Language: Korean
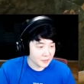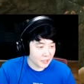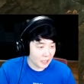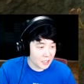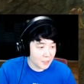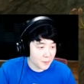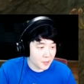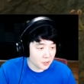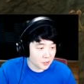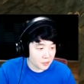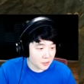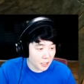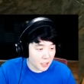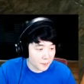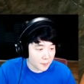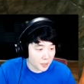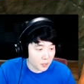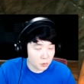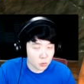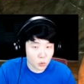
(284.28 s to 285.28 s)
달리면서
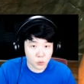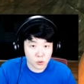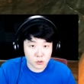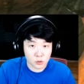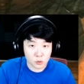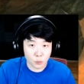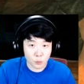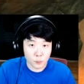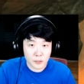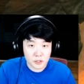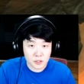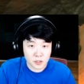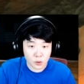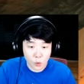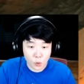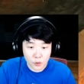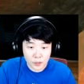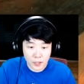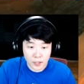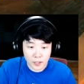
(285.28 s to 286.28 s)
때리면 공격력
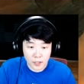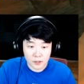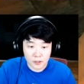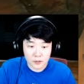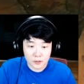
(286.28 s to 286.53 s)
높아진다고? 오케이.